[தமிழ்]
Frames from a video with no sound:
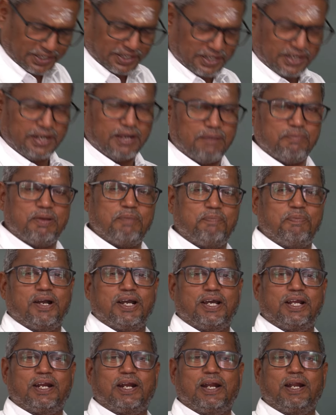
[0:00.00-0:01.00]
கட்டுகிற
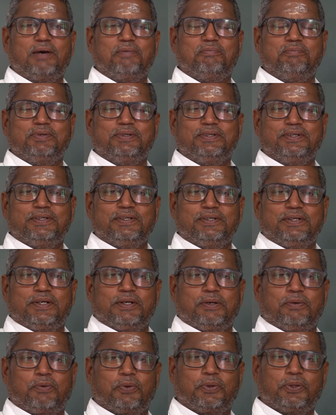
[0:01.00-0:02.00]
அமைப்பாக இருக்கலாம்
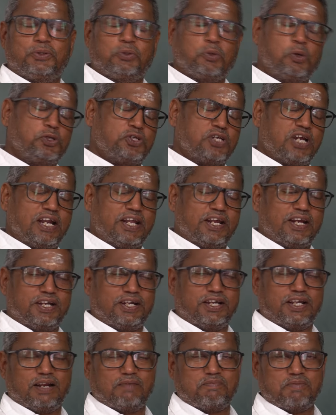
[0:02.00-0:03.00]
ஒரு தொழிற்சாலை
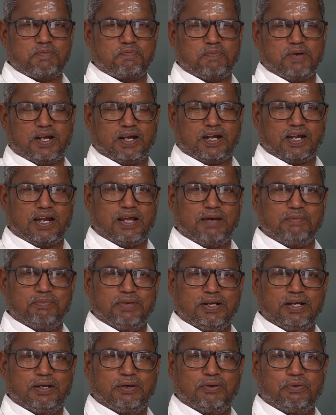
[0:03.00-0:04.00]
கட்டுகிற அமைப்பாக
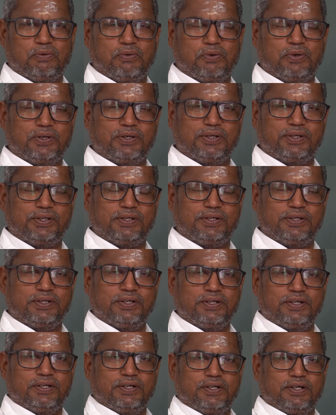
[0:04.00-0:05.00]
இருக்கலாம் ஒரு
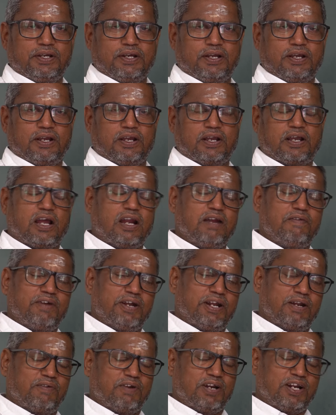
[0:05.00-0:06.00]

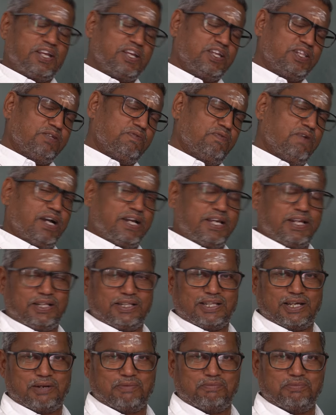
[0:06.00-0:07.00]
கல்வி நிறுவனங்கள் எதுவாக
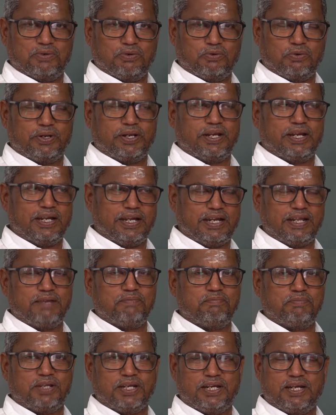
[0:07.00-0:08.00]
இருந்தாலும் ஒரு
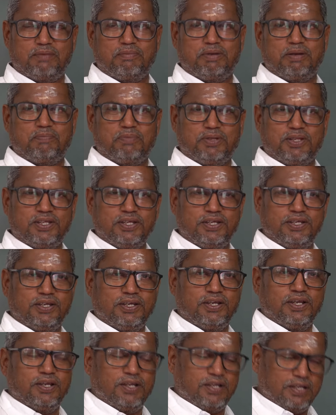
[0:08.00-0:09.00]
இடம் இடம் என்பது
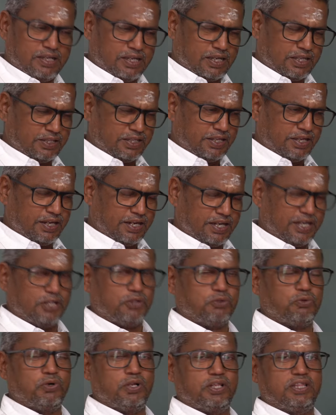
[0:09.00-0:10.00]
அந்த
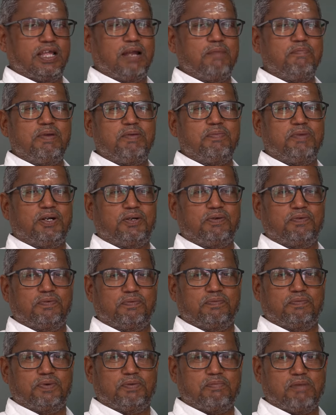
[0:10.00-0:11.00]
இடத்தோட தன்மை
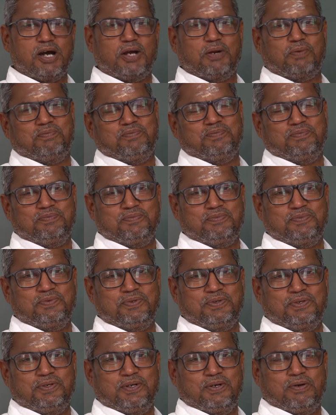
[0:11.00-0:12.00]
மட்டும் மாறும்
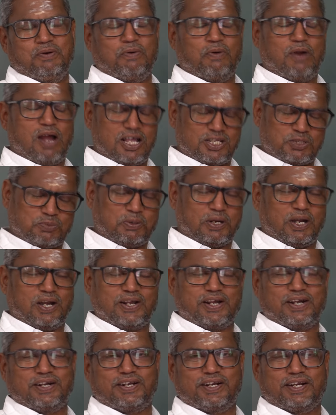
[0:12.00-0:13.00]
ஒரு
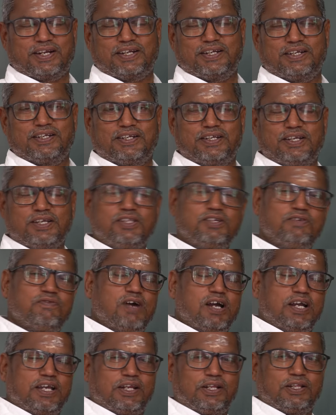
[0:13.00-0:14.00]
ஹாஸ்பிட்டல் கட்டுறக்கு
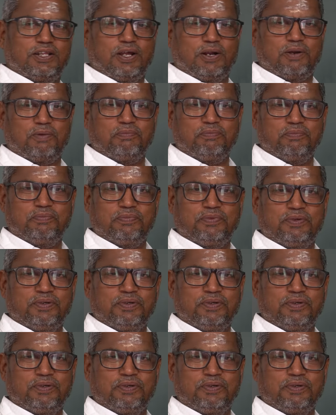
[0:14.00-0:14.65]
எதுவாக இருந்தாலும்